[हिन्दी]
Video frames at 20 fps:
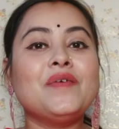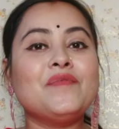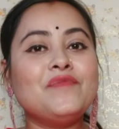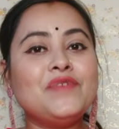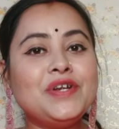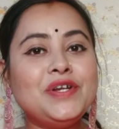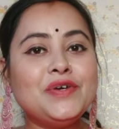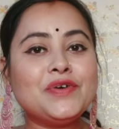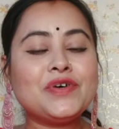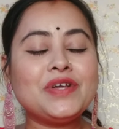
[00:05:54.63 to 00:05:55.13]

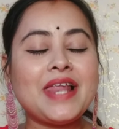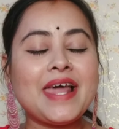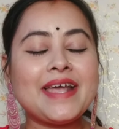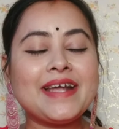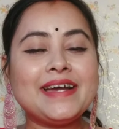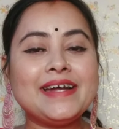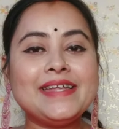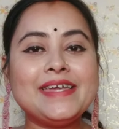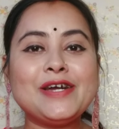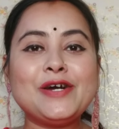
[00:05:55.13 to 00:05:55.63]
वीडियो को लाइक
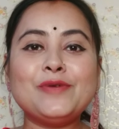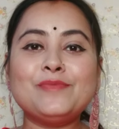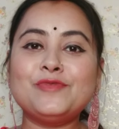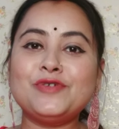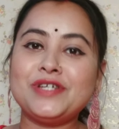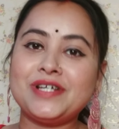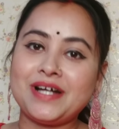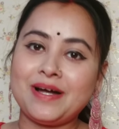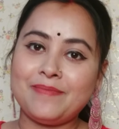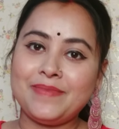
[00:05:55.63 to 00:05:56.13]
करिएगा और
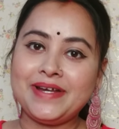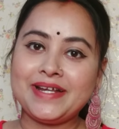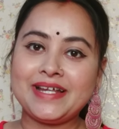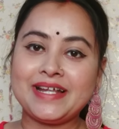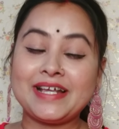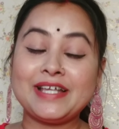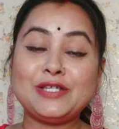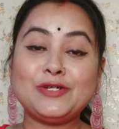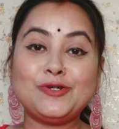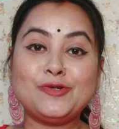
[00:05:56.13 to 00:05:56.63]
मुझे कमेंट
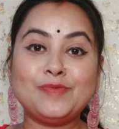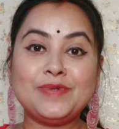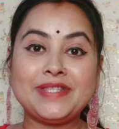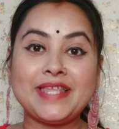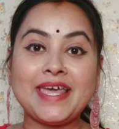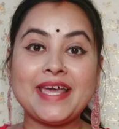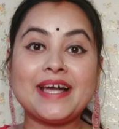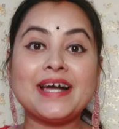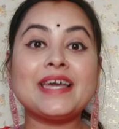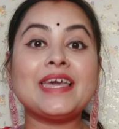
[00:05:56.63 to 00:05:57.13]
करके ज़रूर
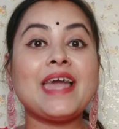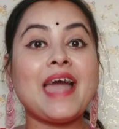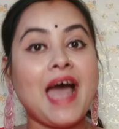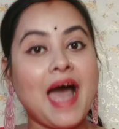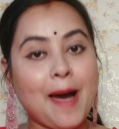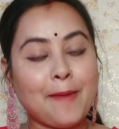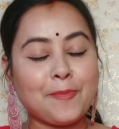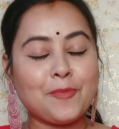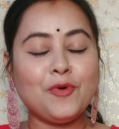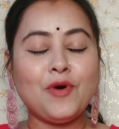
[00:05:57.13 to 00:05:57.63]
बताइएगा कि
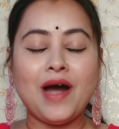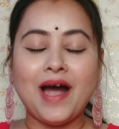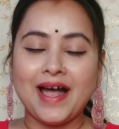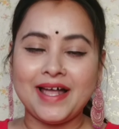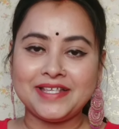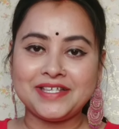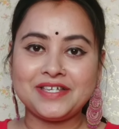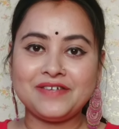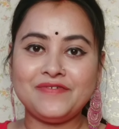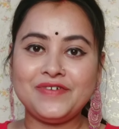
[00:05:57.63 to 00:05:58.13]
आपको
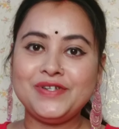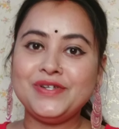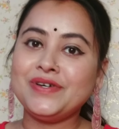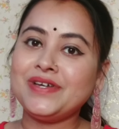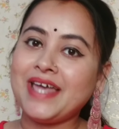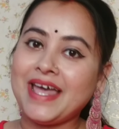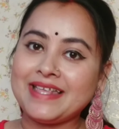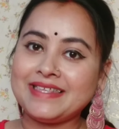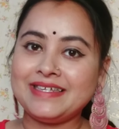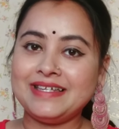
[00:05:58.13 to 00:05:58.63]
आज की वीडियो
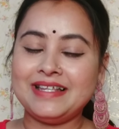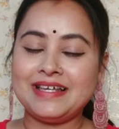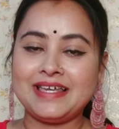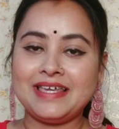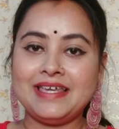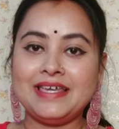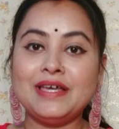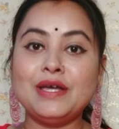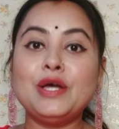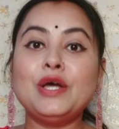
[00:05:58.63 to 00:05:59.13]
कैसी
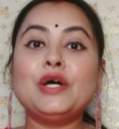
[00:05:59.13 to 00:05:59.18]
लगी